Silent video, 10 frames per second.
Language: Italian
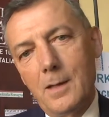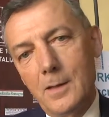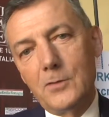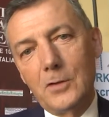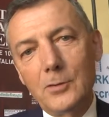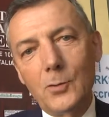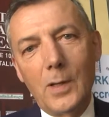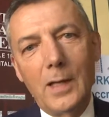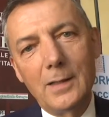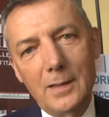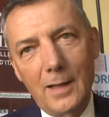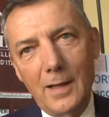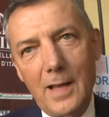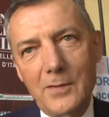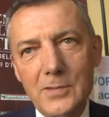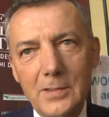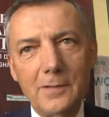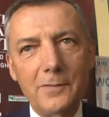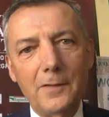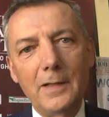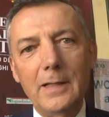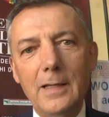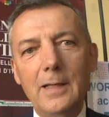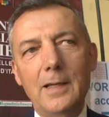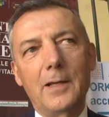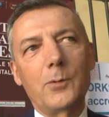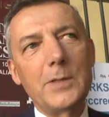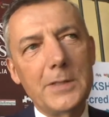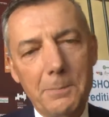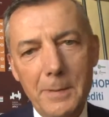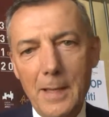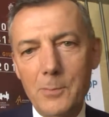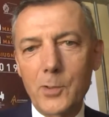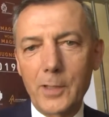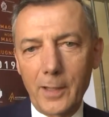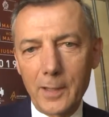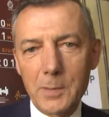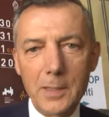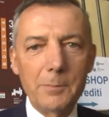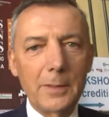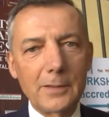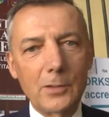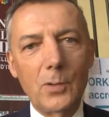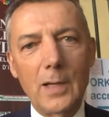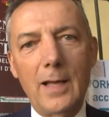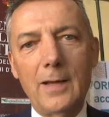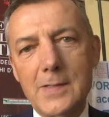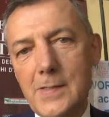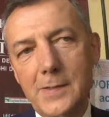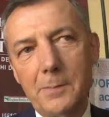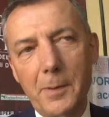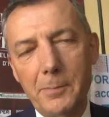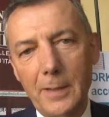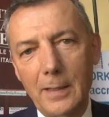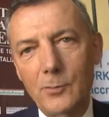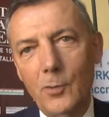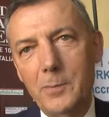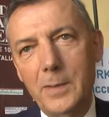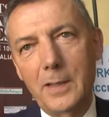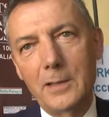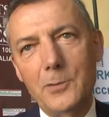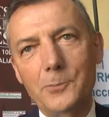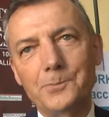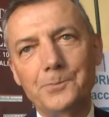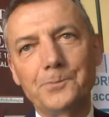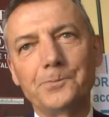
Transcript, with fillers: i 100 anni dalla nascita di Fellini e qui sappiamo che Rimini in particolare si sta preparando al meglio.